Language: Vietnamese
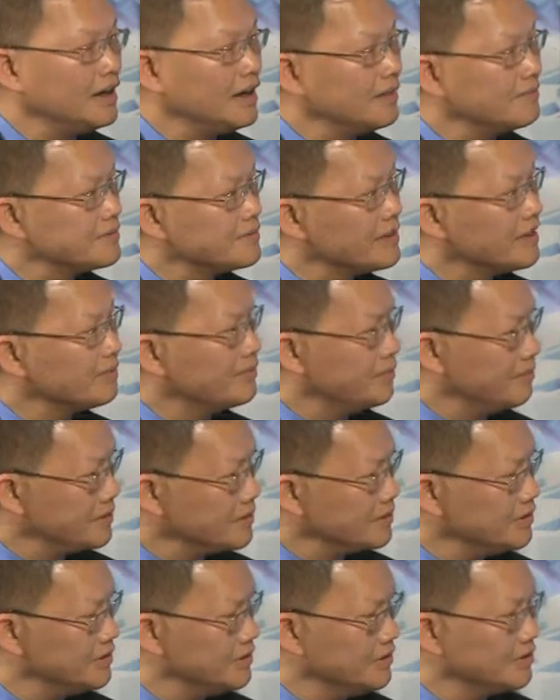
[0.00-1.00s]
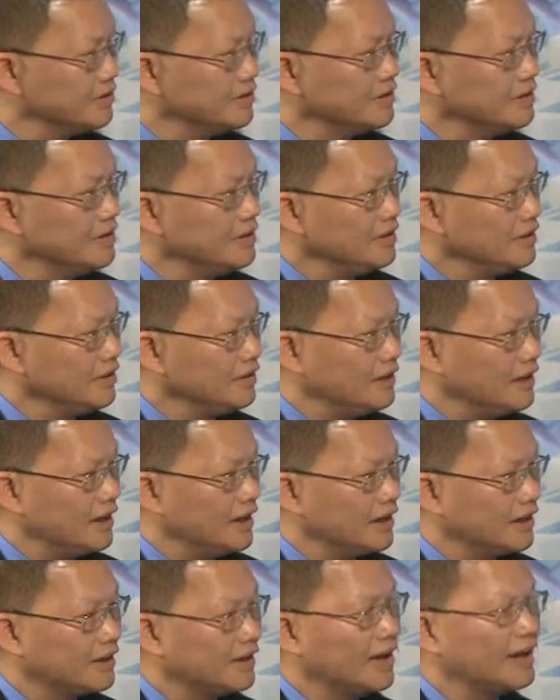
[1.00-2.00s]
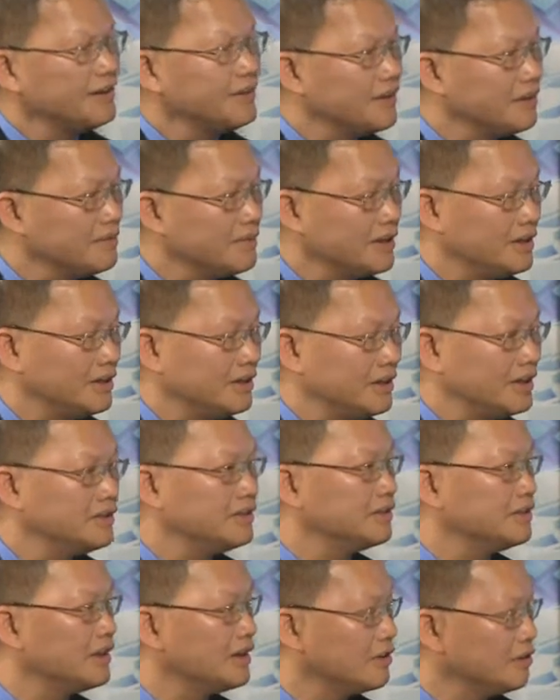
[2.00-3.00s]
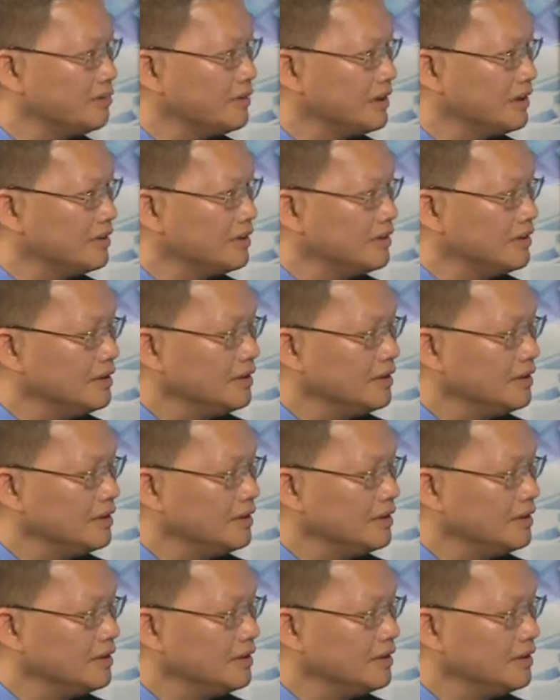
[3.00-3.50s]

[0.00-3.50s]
Làm sao mình biết được là cá nhân mình hay người thân của mình